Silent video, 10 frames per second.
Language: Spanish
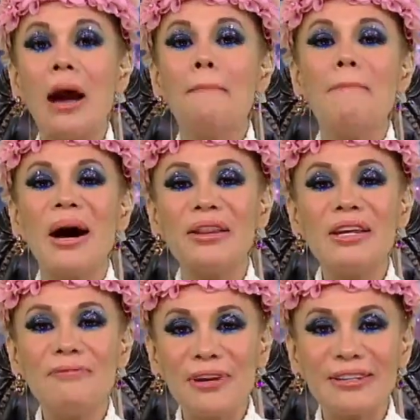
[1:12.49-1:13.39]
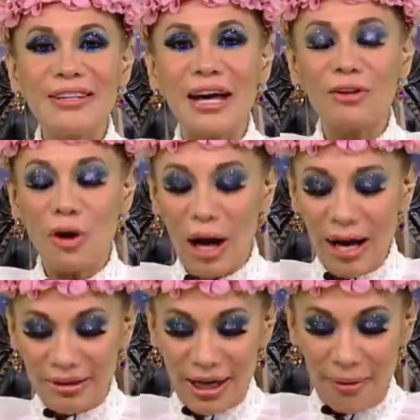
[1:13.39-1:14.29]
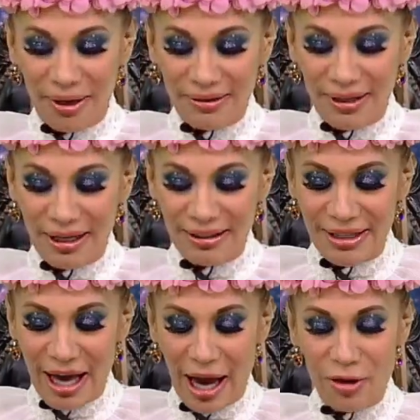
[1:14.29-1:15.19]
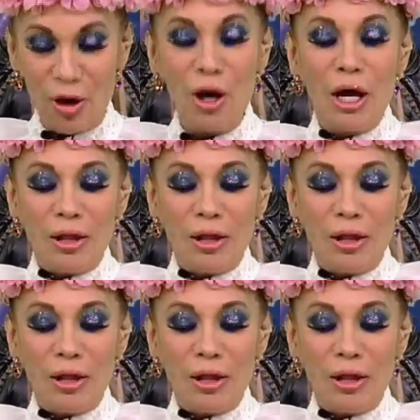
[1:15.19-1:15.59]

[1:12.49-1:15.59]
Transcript: manifestando a través de este año.